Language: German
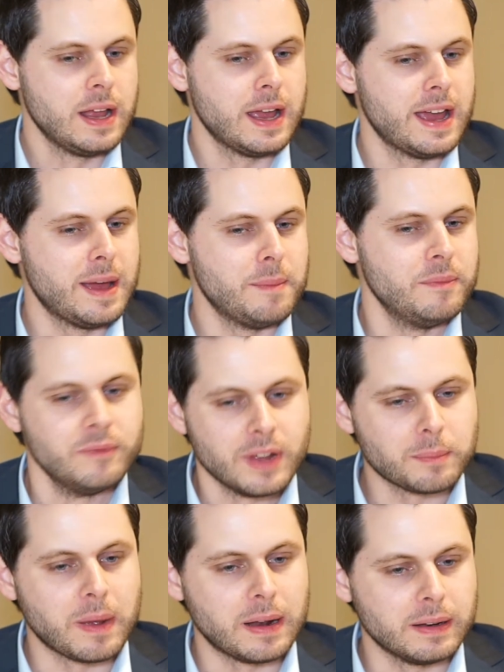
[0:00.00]
ähm,
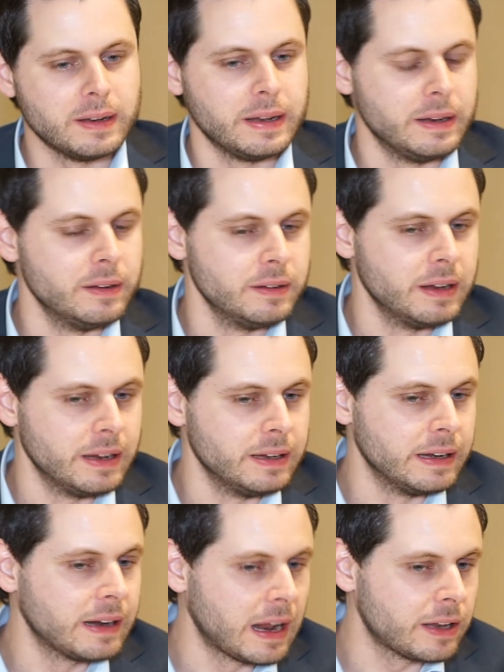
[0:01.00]
wird man in, in
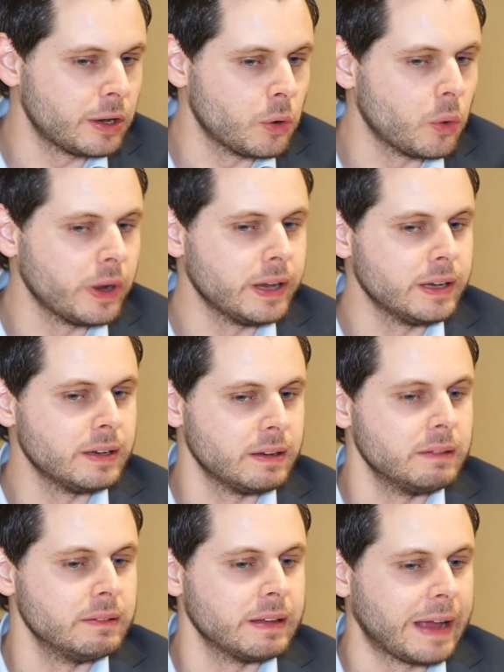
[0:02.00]
den
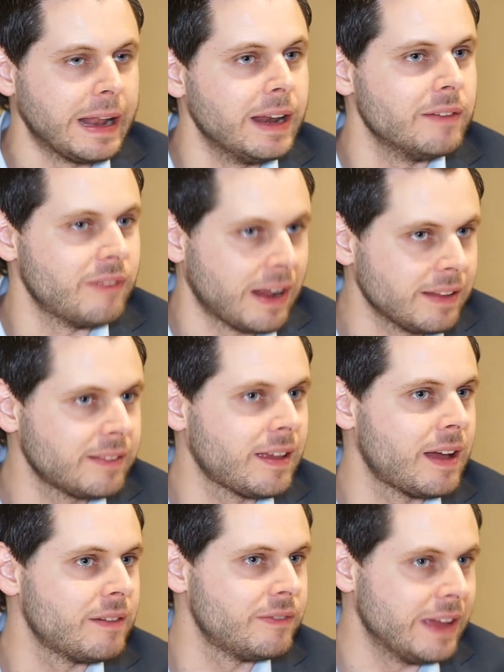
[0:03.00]
Kategorien ein
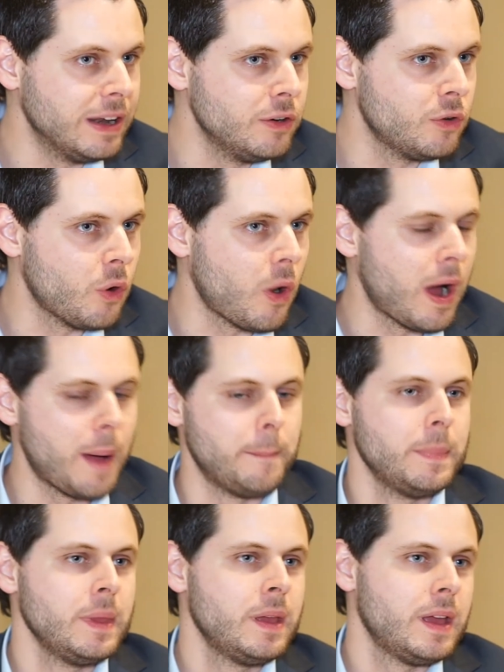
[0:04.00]
relevanter Vendor.